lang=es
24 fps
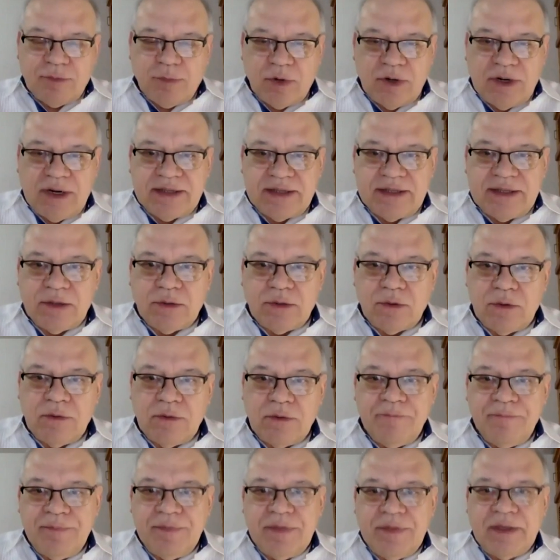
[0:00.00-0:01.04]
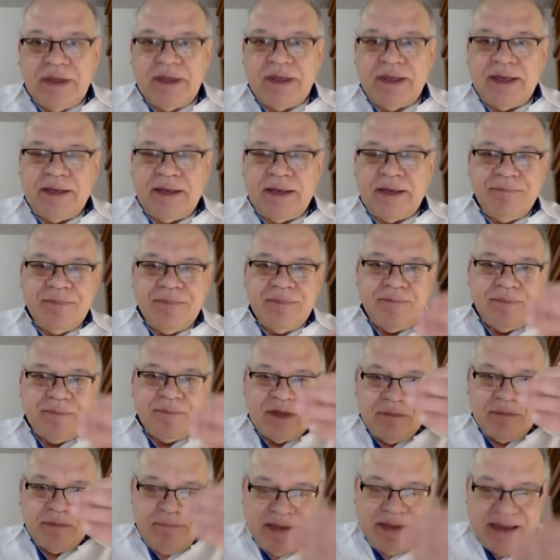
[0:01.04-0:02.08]
por el artículo eh,
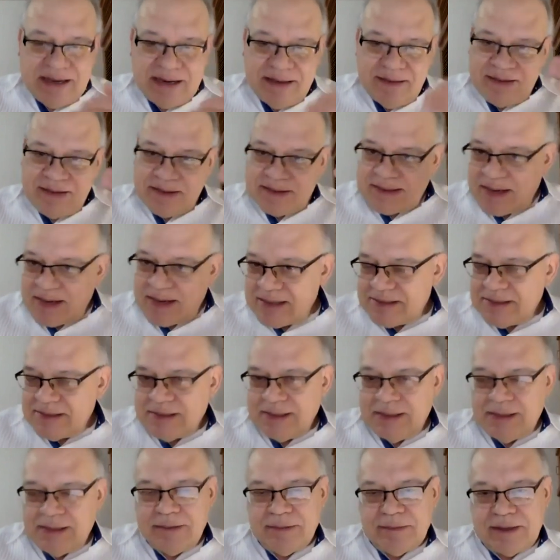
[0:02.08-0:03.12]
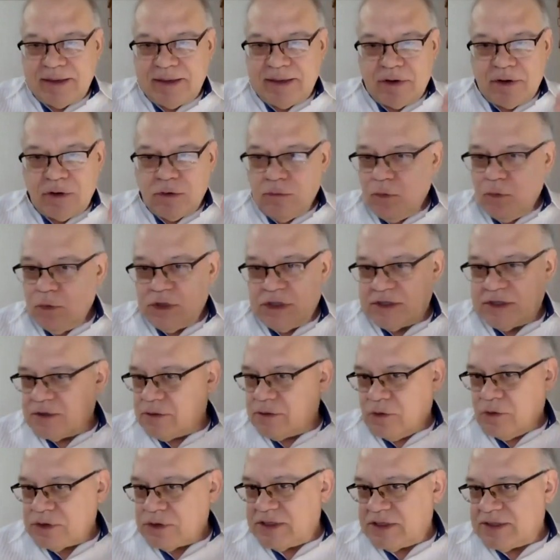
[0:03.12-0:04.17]
viene de atrás y tiene que ver con muchas
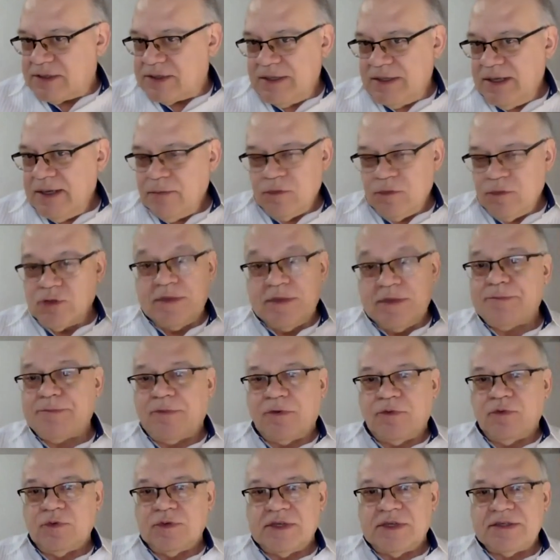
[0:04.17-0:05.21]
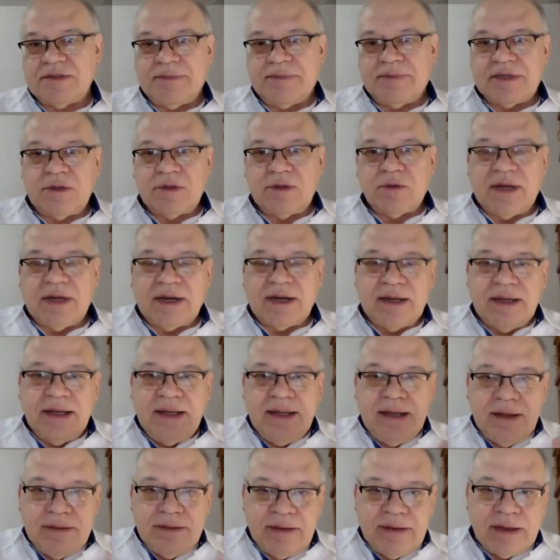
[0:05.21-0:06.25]
cosas mucho más profundas, en particular
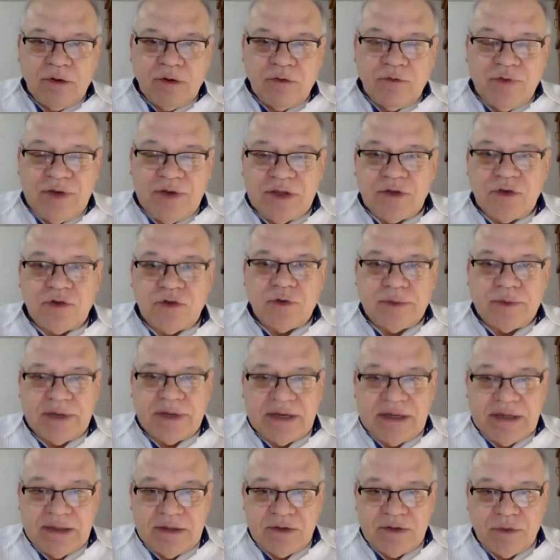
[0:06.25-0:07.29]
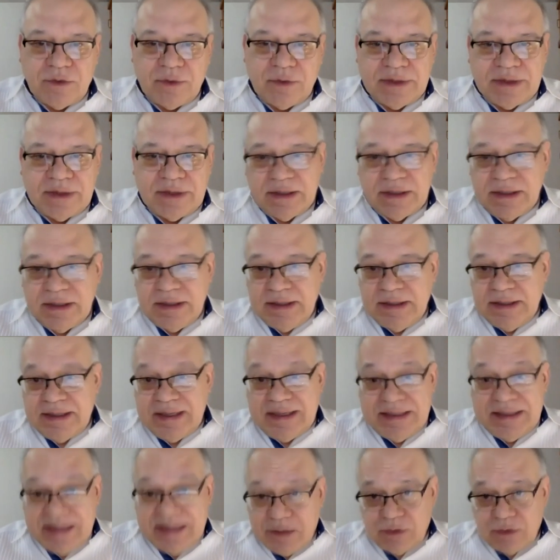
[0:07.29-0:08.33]
eh, conflictos sobre, sobre
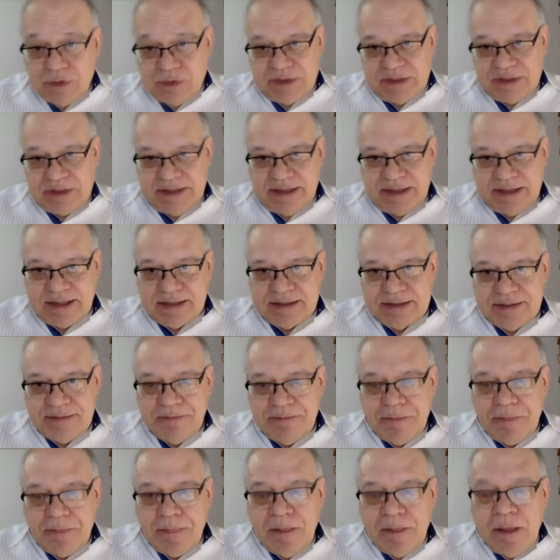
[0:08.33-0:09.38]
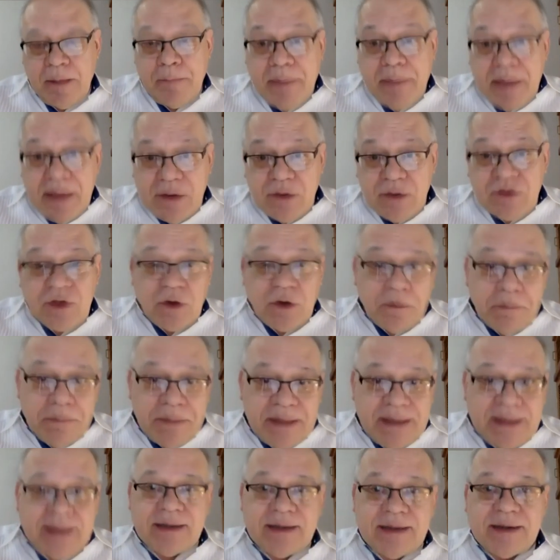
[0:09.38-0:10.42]
linderos de tierras. Pero se
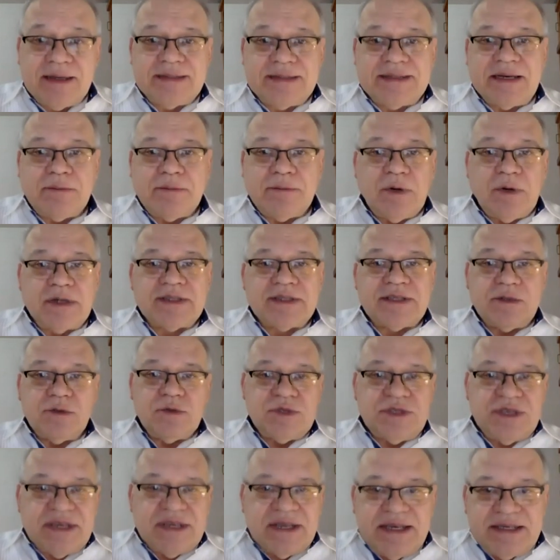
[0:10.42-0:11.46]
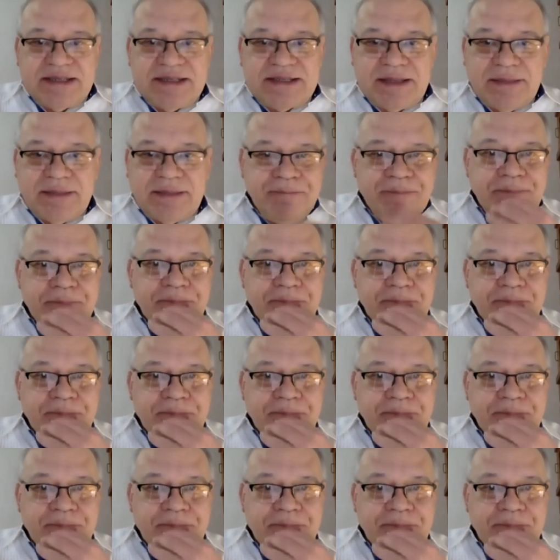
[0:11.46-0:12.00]
complica a raíz de la muerte de un ciclista